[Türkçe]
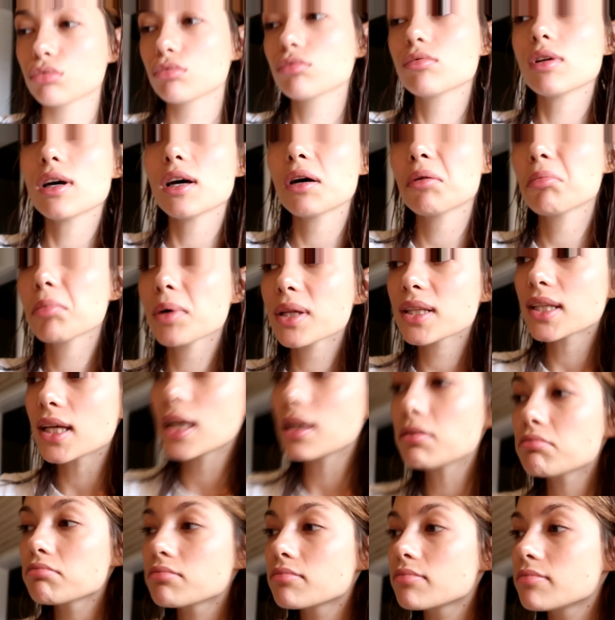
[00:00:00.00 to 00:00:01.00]
Dudağıma
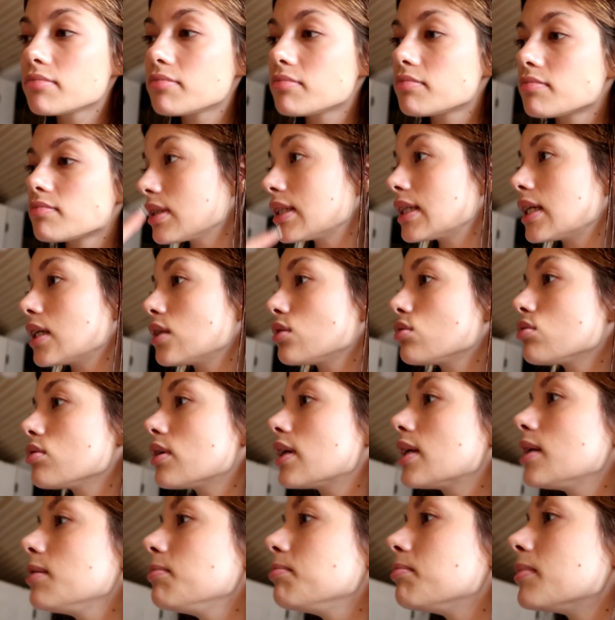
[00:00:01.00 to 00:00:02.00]
da bir şey
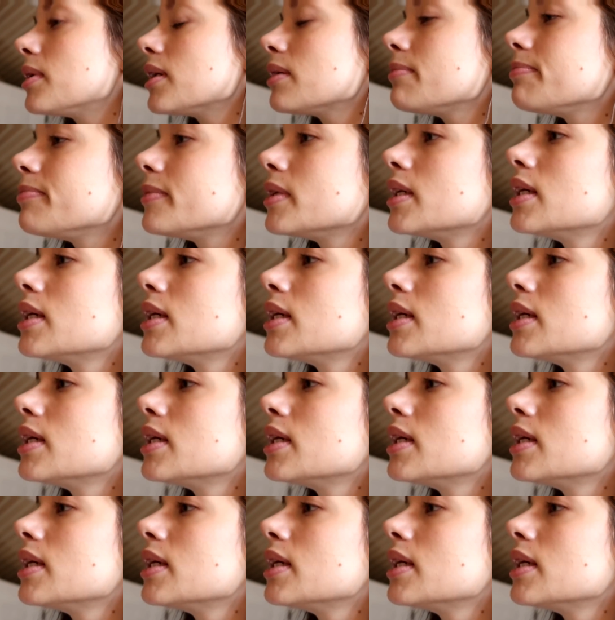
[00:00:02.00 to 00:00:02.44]
sürelim mi?